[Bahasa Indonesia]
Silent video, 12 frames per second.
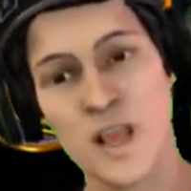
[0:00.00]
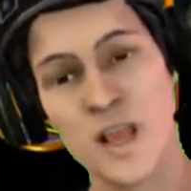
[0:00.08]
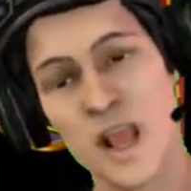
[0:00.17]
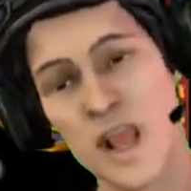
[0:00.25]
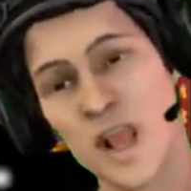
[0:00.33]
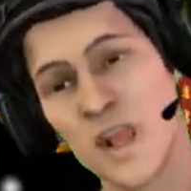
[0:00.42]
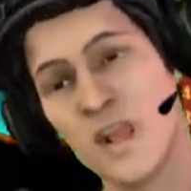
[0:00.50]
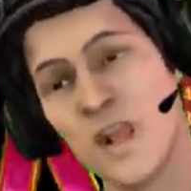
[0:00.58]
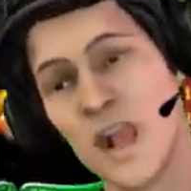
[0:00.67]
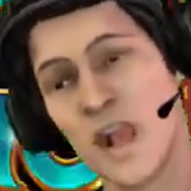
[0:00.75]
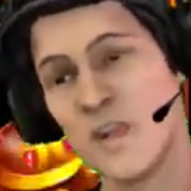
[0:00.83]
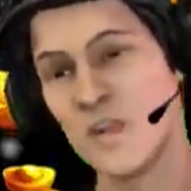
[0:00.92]
Jadi terserah
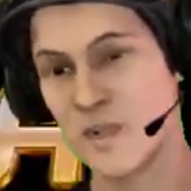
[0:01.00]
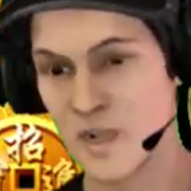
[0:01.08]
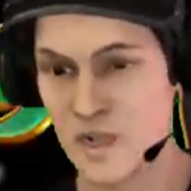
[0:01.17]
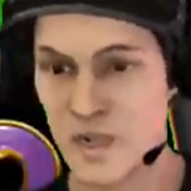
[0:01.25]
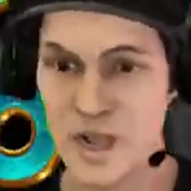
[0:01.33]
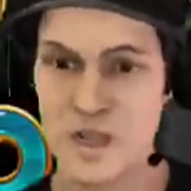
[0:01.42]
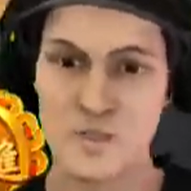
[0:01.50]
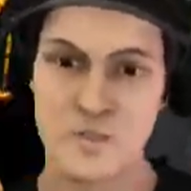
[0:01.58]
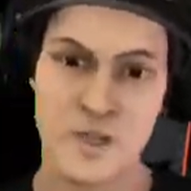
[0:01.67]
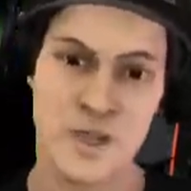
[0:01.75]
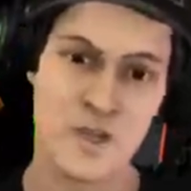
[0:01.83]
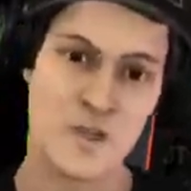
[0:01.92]
teman-teman mau pilih
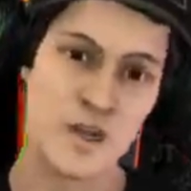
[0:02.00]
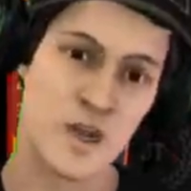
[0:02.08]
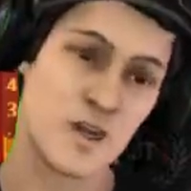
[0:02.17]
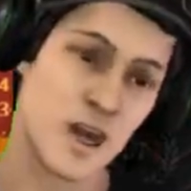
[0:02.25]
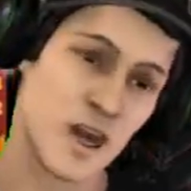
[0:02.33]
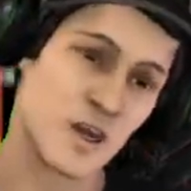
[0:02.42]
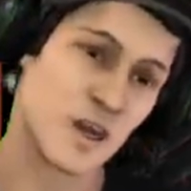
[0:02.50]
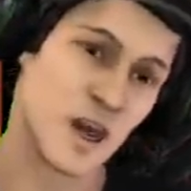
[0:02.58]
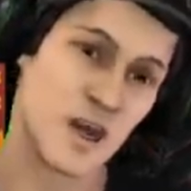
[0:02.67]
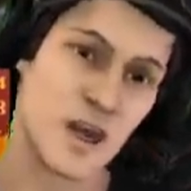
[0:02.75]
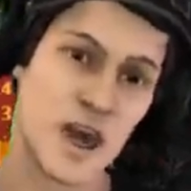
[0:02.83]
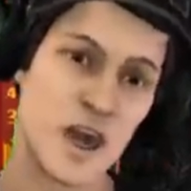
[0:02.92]
room atau
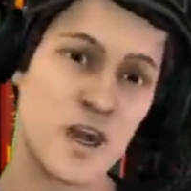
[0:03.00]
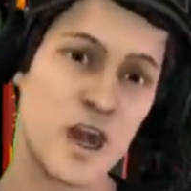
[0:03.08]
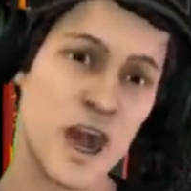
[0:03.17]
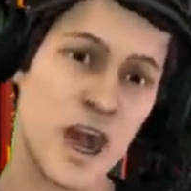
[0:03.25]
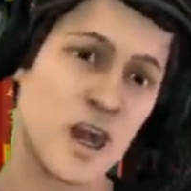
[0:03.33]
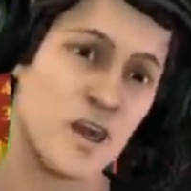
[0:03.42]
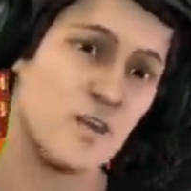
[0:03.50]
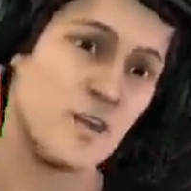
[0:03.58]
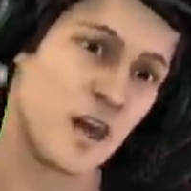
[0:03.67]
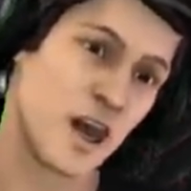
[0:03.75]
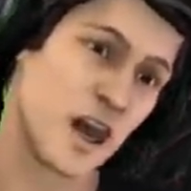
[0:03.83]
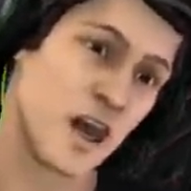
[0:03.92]
langsung
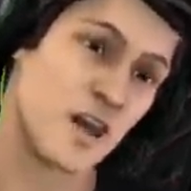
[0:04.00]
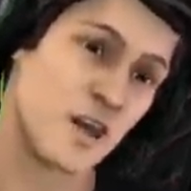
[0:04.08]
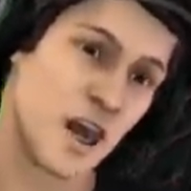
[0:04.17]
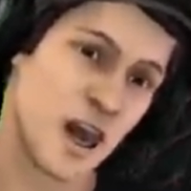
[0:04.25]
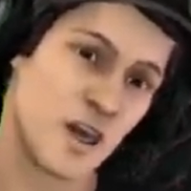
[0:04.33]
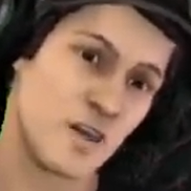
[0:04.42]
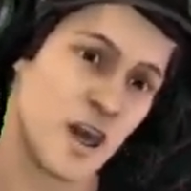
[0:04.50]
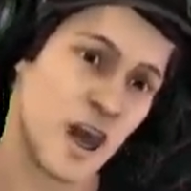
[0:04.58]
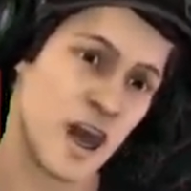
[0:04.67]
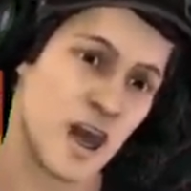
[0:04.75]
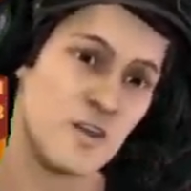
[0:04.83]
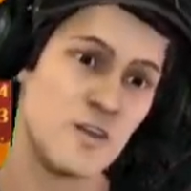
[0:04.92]
gas
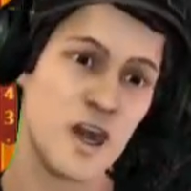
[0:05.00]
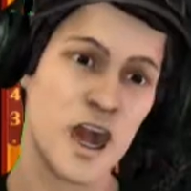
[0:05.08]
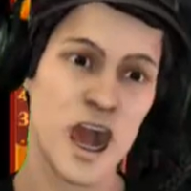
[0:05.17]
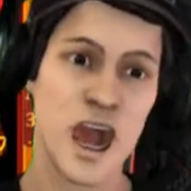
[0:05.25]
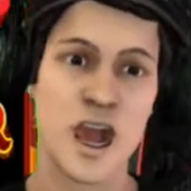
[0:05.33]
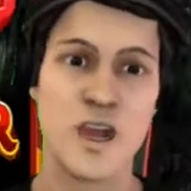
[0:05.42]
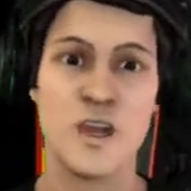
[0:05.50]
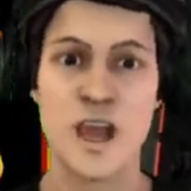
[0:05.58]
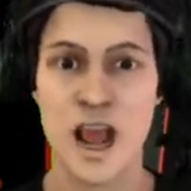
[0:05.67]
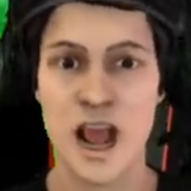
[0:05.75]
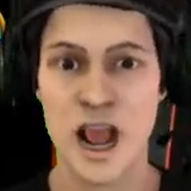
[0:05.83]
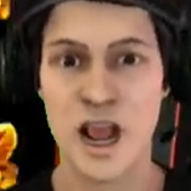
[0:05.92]
kita bermain
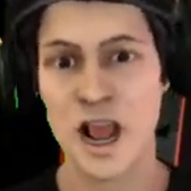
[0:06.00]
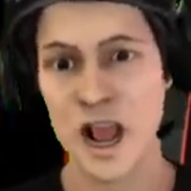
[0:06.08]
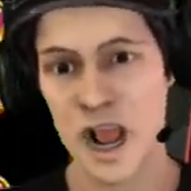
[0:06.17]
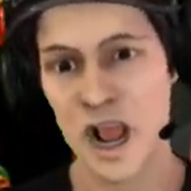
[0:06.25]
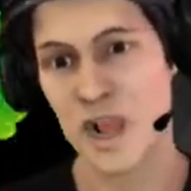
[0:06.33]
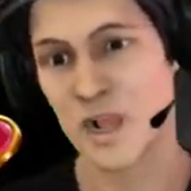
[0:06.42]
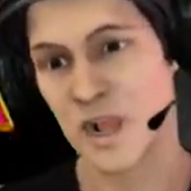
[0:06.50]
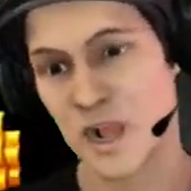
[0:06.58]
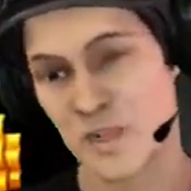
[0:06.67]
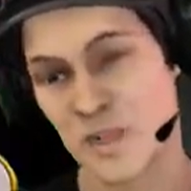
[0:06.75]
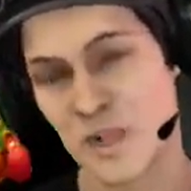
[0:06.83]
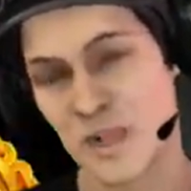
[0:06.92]
aja bet
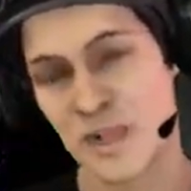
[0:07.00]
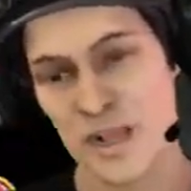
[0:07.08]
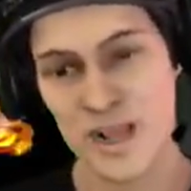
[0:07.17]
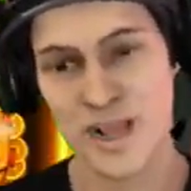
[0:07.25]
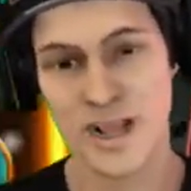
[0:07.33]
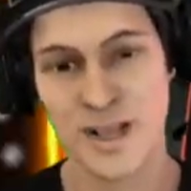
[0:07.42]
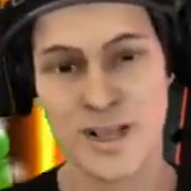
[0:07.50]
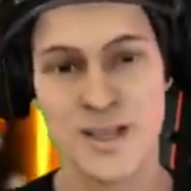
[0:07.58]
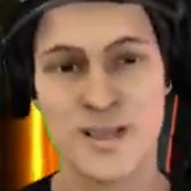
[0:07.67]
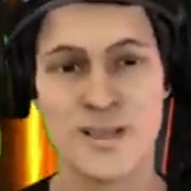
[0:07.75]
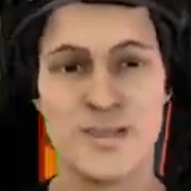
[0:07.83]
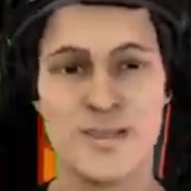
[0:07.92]
eh, spin
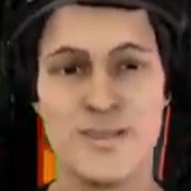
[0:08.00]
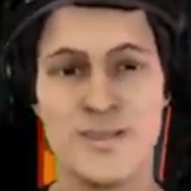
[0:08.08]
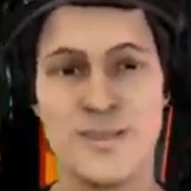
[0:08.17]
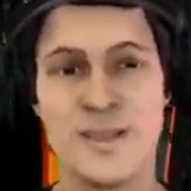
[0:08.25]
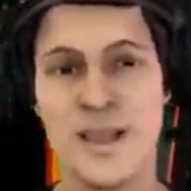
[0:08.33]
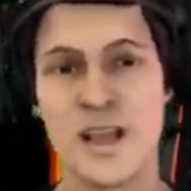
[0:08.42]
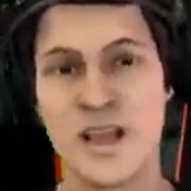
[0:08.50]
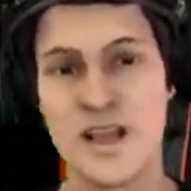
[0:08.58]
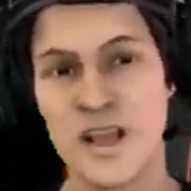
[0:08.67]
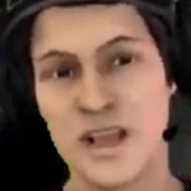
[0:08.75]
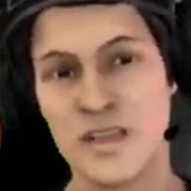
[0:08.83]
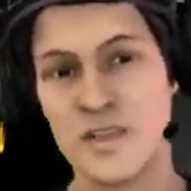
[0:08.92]
satu spin satu
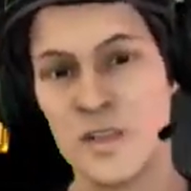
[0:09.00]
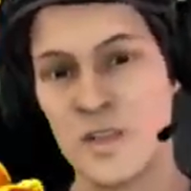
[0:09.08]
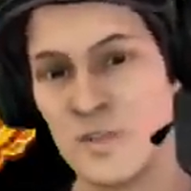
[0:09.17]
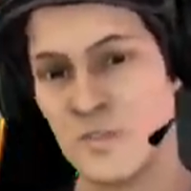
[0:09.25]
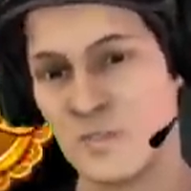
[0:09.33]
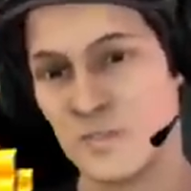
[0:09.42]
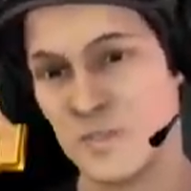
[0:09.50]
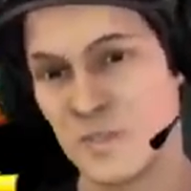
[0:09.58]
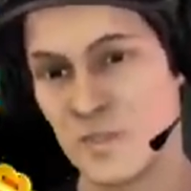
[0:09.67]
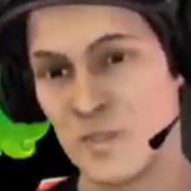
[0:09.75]
dan untuk